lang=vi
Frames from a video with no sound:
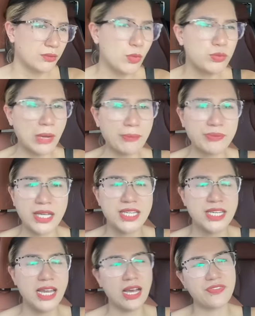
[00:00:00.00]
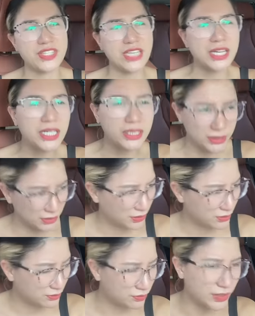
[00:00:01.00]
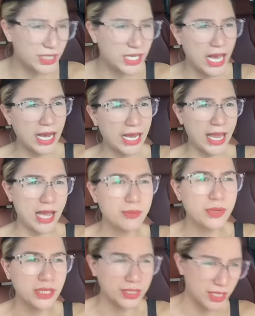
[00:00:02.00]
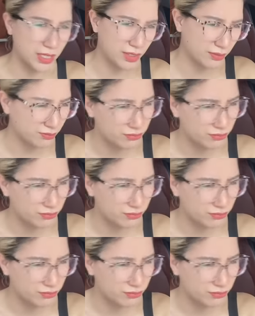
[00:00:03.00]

mùng năm tháng chín là ngày phải trả đơn. Vì là ngày hai mươi tháng chín